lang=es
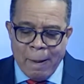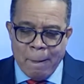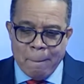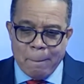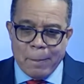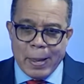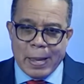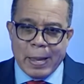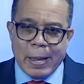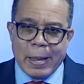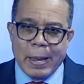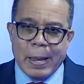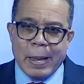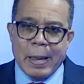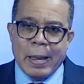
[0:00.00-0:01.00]

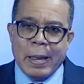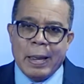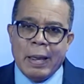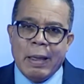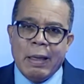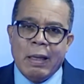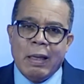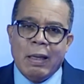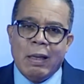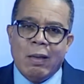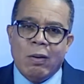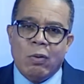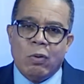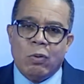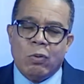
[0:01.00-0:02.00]
eh,
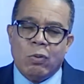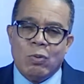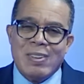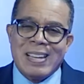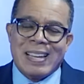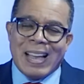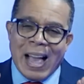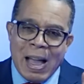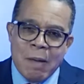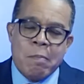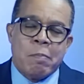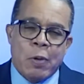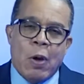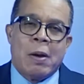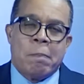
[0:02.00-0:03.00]
un
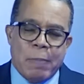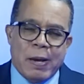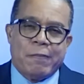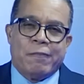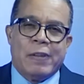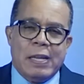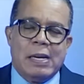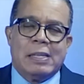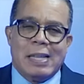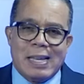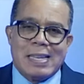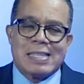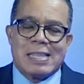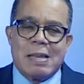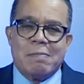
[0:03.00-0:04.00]
cambio al perfil de
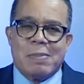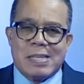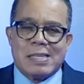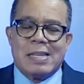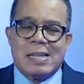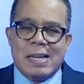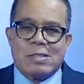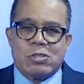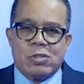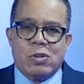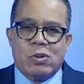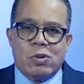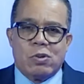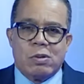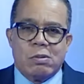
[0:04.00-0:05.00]
esta
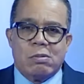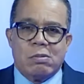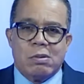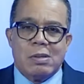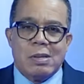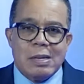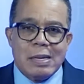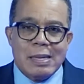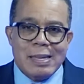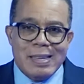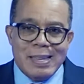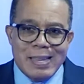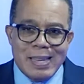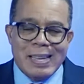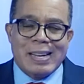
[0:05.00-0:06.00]
investigación
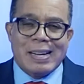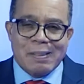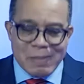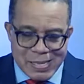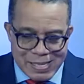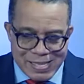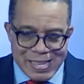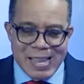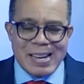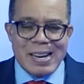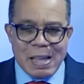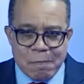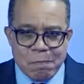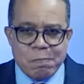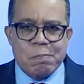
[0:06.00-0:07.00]
y
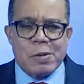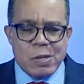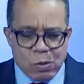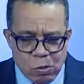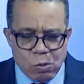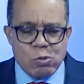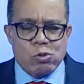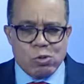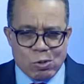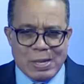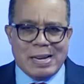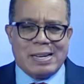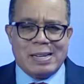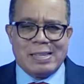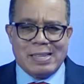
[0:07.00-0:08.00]
revestirla incluso de,
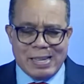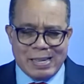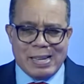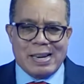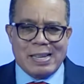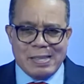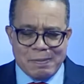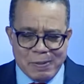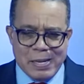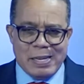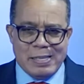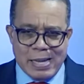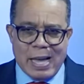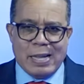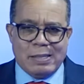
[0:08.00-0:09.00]
de
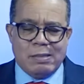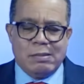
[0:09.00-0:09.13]
credibilidad,